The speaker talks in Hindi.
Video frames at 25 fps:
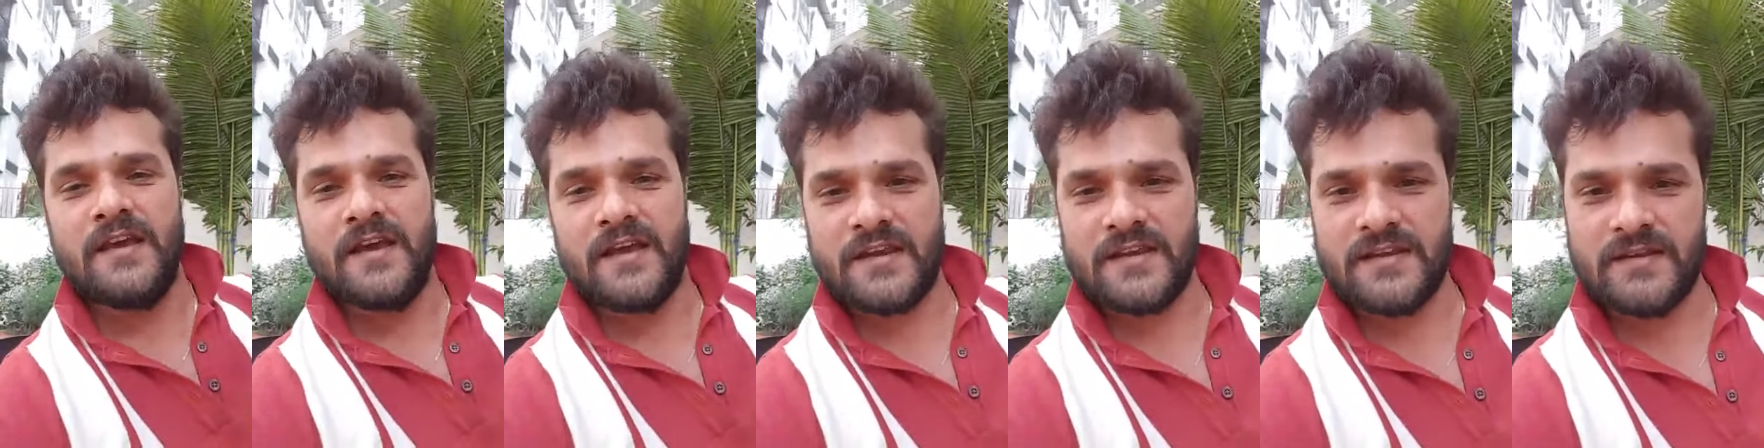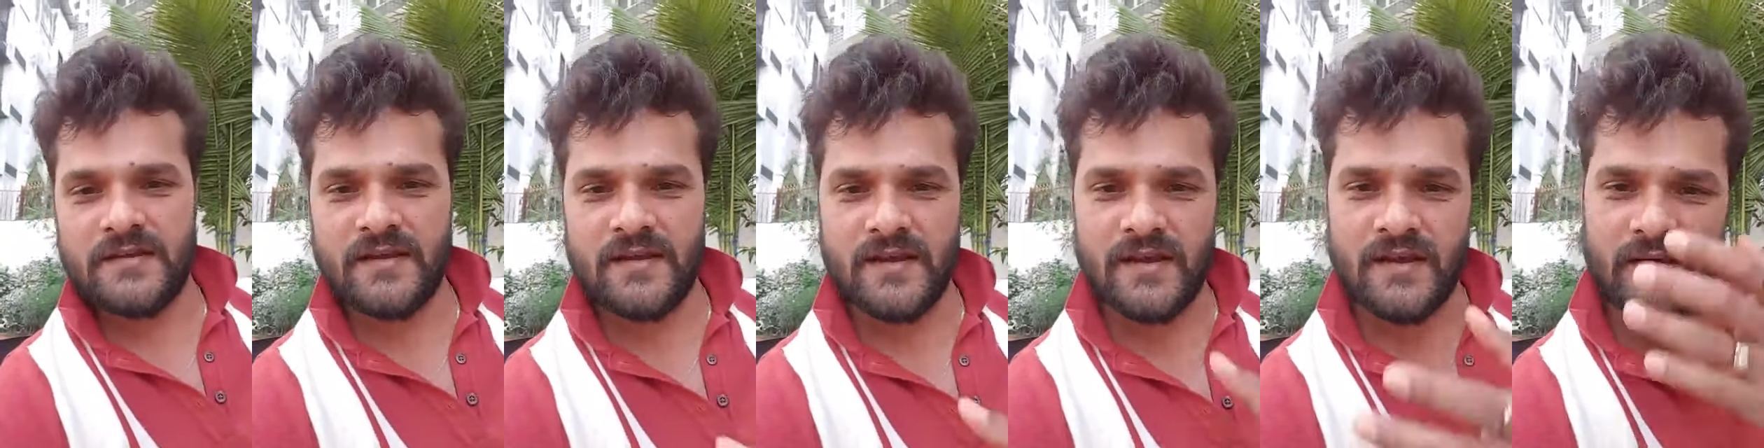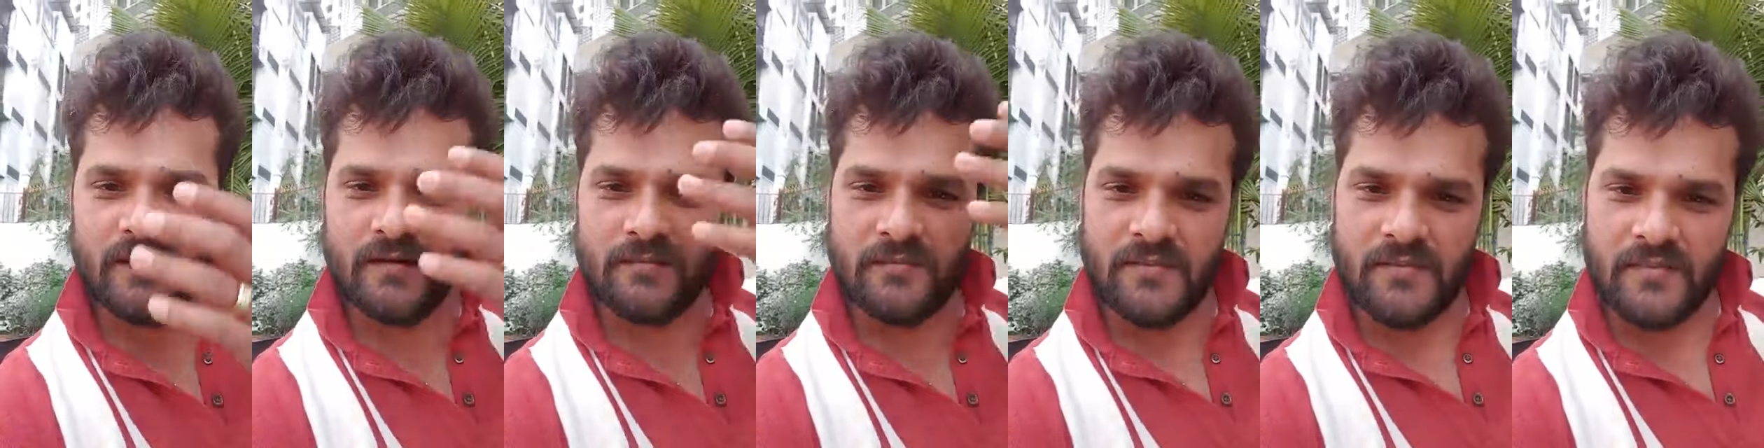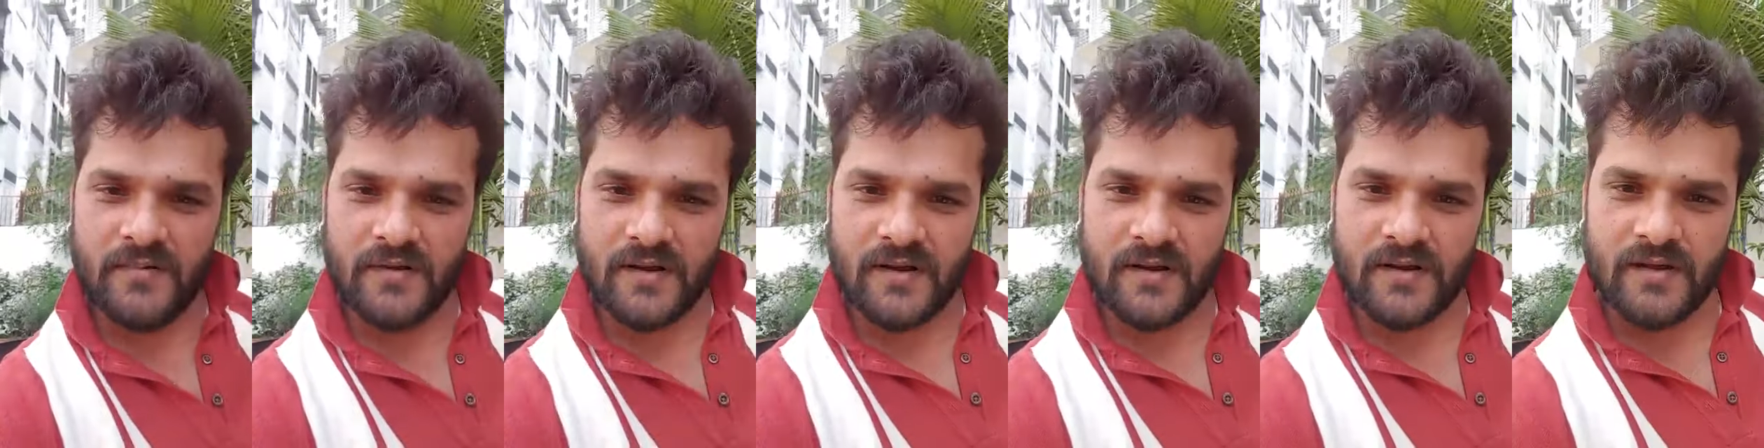
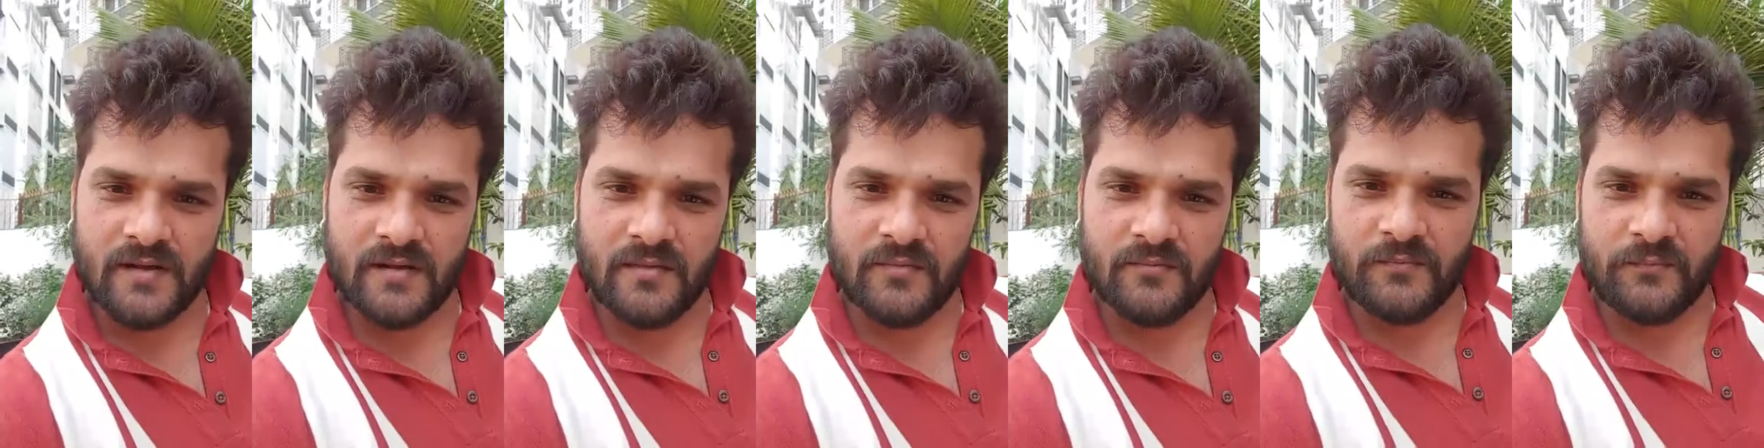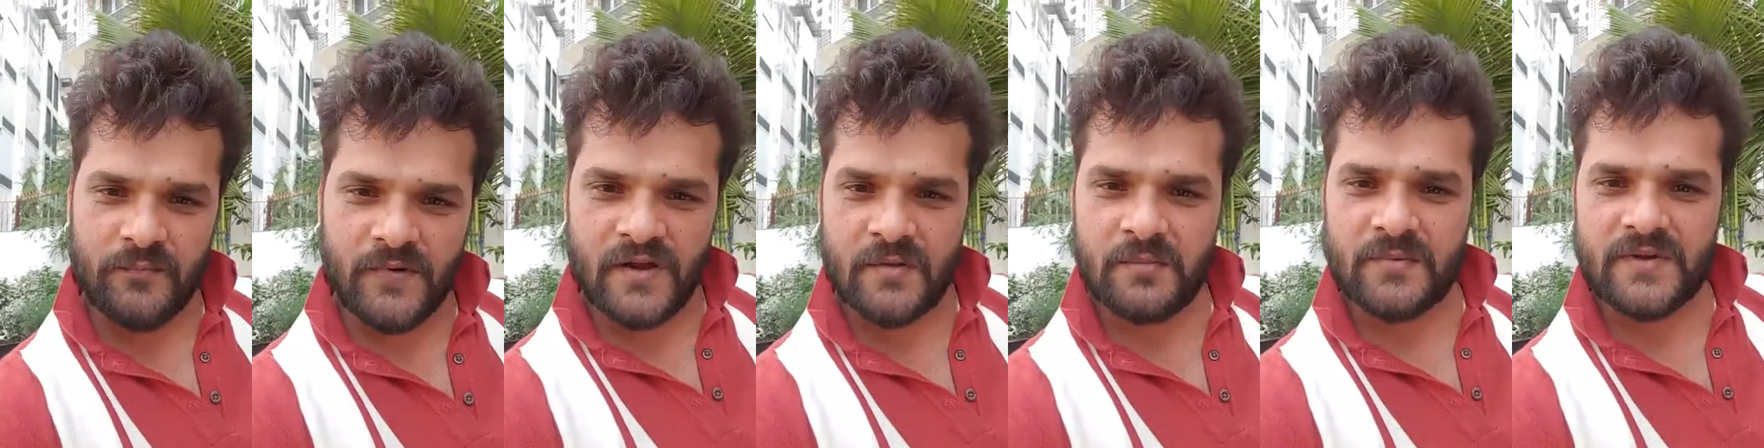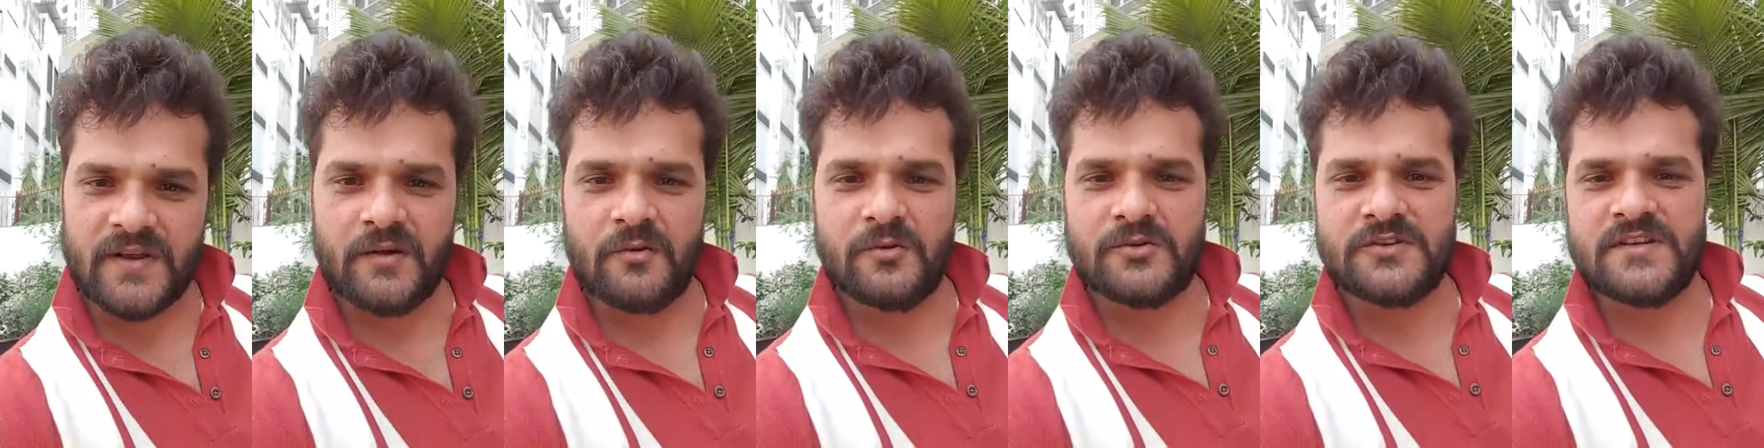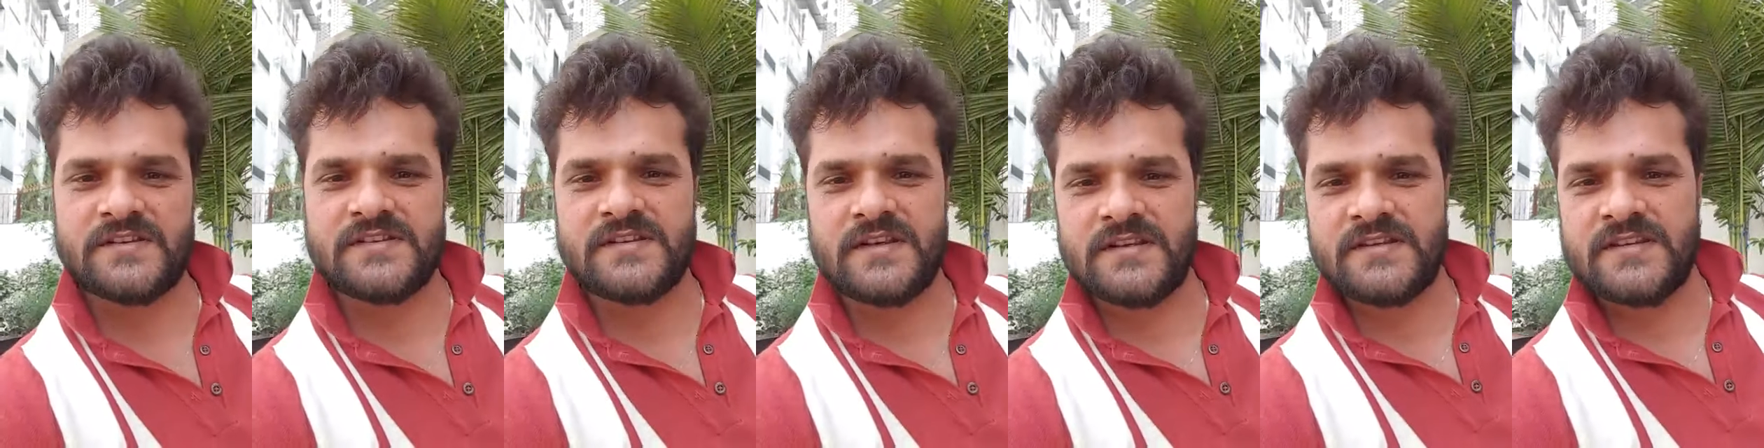पर्व की
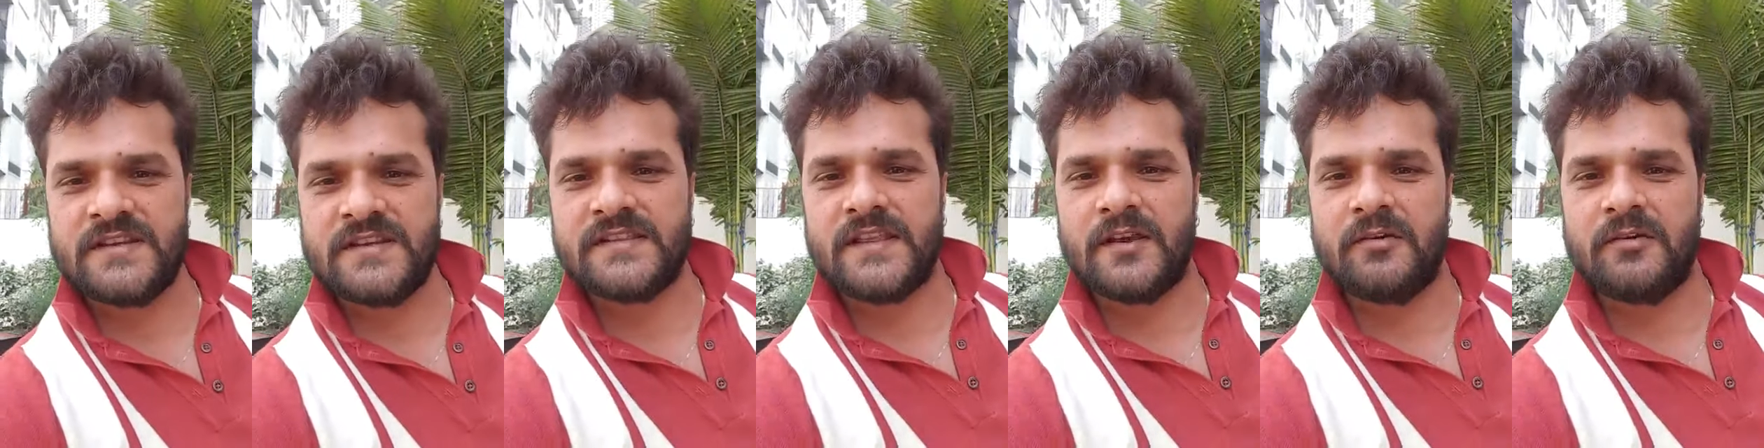वजह से इसी